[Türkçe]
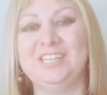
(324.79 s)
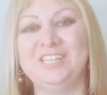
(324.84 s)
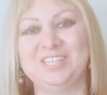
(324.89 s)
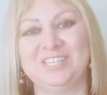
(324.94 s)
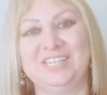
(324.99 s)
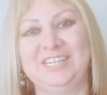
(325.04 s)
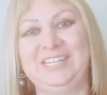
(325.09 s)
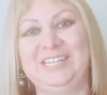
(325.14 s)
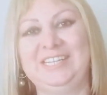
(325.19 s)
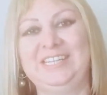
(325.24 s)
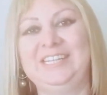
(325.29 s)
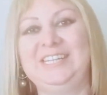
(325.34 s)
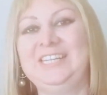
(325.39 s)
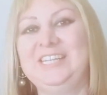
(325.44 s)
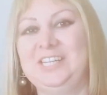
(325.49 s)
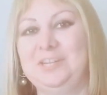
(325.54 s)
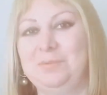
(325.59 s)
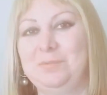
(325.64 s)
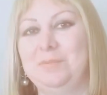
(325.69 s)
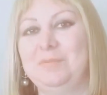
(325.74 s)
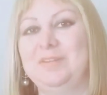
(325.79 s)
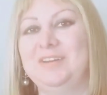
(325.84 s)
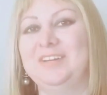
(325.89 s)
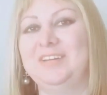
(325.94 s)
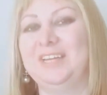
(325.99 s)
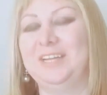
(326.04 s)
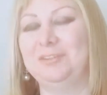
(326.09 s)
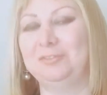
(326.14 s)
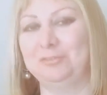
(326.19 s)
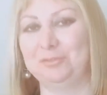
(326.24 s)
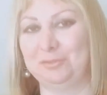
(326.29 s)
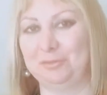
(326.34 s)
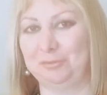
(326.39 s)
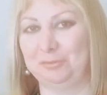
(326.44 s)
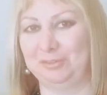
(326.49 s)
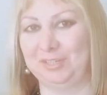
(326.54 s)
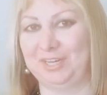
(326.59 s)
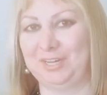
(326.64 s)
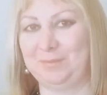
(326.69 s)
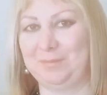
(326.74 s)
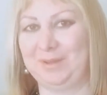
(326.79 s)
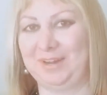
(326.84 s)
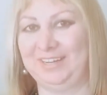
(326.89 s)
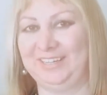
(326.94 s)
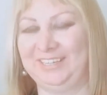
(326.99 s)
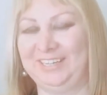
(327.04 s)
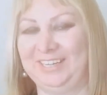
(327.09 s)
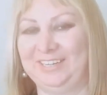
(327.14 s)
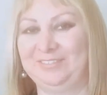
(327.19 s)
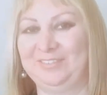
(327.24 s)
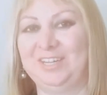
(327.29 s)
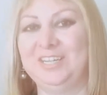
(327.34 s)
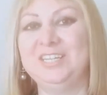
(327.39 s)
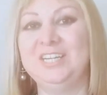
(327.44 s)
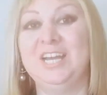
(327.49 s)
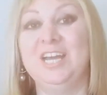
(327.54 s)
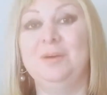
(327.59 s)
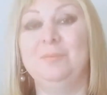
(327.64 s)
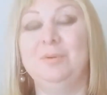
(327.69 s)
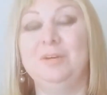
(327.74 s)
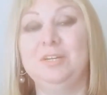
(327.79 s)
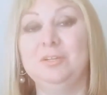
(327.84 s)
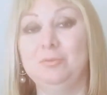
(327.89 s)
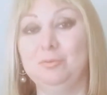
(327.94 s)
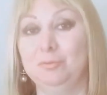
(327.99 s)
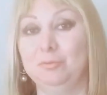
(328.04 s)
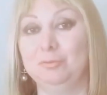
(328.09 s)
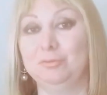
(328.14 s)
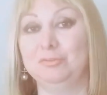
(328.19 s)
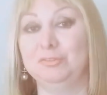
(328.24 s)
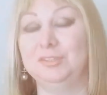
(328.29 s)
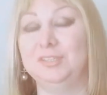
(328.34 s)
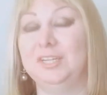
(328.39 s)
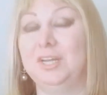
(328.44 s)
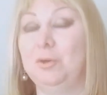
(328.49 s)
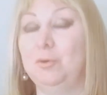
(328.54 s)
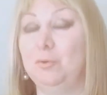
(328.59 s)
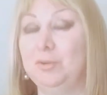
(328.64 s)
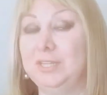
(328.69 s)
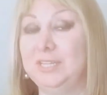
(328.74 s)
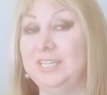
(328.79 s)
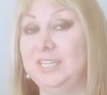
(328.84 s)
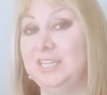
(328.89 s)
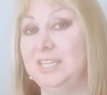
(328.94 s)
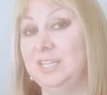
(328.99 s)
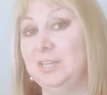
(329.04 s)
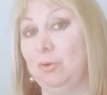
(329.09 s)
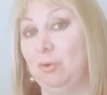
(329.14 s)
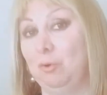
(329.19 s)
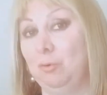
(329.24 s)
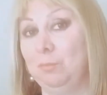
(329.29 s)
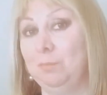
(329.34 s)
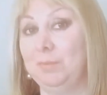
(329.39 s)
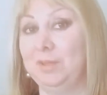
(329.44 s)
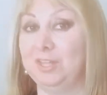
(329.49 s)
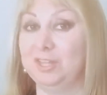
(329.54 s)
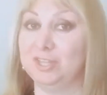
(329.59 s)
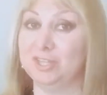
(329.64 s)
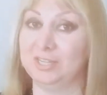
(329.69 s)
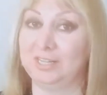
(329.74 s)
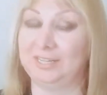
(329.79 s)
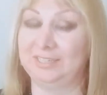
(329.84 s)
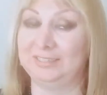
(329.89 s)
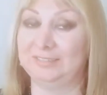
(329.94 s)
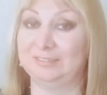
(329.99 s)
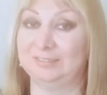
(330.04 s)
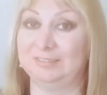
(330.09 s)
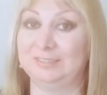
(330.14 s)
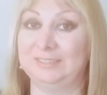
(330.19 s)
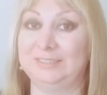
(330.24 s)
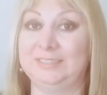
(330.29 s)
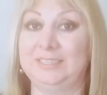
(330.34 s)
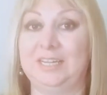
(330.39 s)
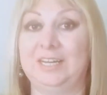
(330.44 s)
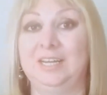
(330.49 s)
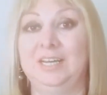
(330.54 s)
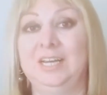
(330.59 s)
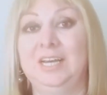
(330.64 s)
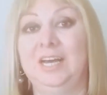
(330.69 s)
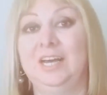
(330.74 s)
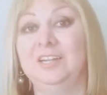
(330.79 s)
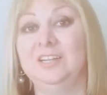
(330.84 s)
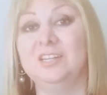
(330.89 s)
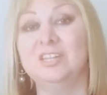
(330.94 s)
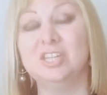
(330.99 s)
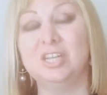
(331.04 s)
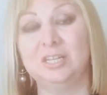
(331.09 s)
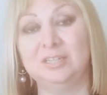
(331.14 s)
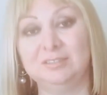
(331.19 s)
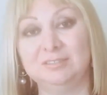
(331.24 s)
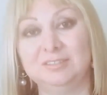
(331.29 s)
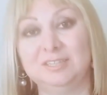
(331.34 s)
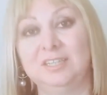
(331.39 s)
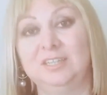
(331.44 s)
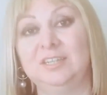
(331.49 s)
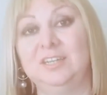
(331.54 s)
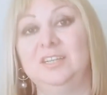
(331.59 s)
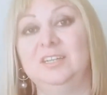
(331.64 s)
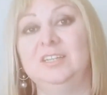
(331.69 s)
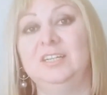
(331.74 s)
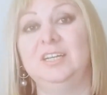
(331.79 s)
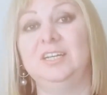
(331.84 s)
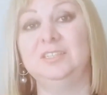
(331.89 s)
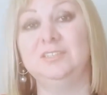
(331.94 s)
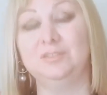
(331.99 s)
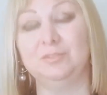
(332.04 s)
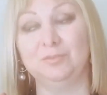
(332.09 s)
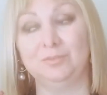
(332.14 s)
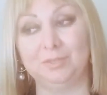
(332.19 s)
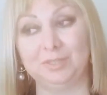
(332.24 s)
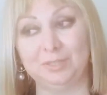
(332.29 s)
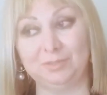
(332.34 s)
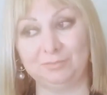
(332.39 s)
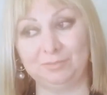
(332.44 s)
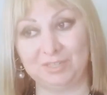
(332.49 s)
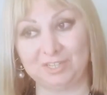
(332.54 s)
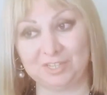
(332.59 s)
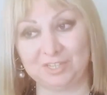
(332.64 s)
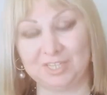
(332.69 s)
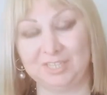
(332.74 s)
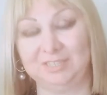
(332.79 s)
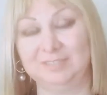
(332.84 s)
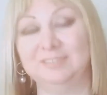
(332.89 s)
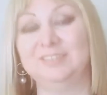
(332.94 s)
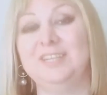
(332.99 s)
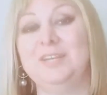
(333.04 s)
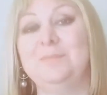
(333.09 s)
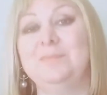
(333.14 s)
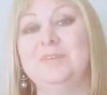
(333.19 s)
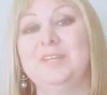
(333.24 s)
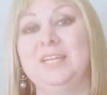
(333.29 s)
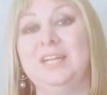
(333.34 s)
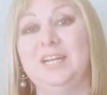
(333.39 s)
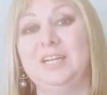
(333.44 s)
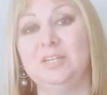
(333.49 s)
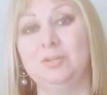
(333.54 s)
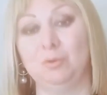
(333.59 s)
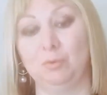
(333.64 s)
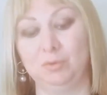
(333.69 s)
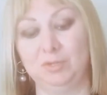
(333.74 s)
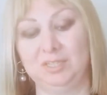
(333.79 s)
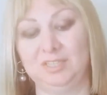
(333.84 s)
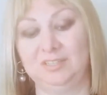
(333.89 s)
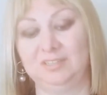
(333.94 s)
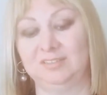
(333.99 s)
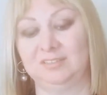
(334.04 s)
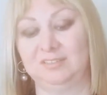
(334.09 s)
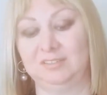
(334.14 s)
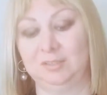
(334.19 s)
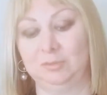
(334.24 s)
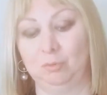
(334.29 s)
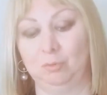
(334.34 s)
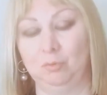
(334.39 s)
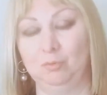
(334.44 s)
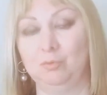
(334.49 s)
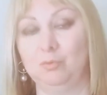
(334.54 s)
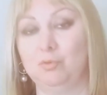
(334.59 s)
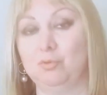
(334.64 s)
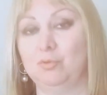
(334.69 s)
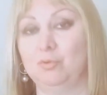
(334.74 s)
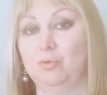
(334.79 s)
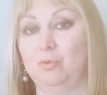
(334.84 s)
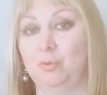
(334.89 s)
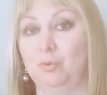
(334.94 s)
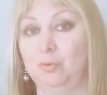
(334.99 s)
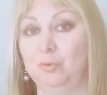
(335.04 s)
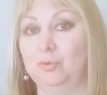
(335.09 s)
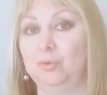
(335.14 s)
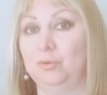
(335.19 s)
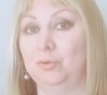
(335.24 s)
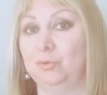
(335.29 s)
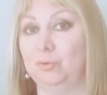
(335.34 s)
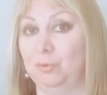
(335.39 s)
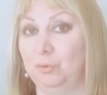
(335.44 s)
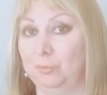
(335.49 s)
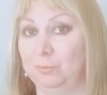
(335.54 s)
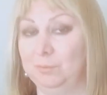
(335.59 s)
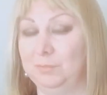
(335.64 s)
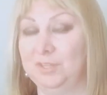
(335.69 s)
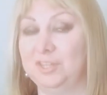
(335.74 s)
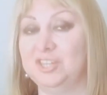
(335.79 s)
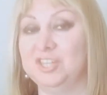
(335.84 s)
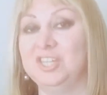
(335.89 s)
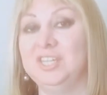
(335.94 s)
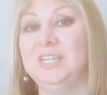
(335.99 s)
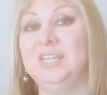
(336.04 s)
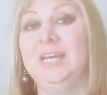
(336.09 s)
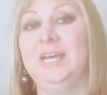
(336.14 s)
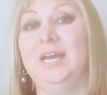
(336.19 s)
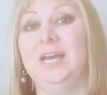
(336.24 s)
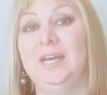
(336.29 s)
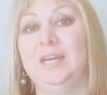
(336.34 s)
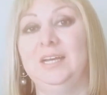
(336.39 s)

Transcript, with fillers: İşle ilgili 21'inden sonra güzel haberler var. Para konusunda 12-15 arasında alacağınız kararlar, e, vereceğiniz tepkiler 12'si, 13'ü, 14'ü, 15'i